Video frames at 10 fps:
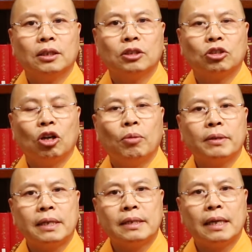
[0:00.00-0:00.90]
所以我
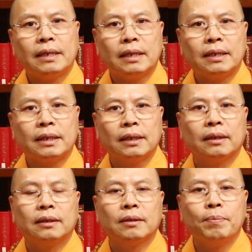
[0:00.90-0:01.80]
们湛山金
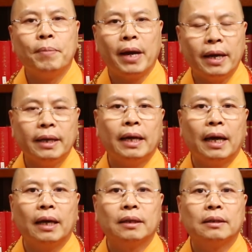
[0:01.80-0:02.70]
舍每一
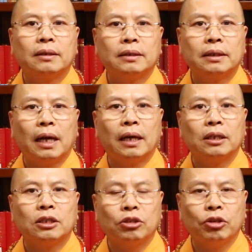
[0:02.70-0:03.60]
年在
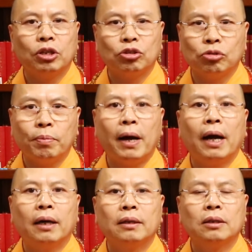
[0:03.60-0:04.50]
十二月初
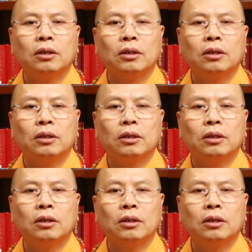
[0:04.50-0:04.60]
八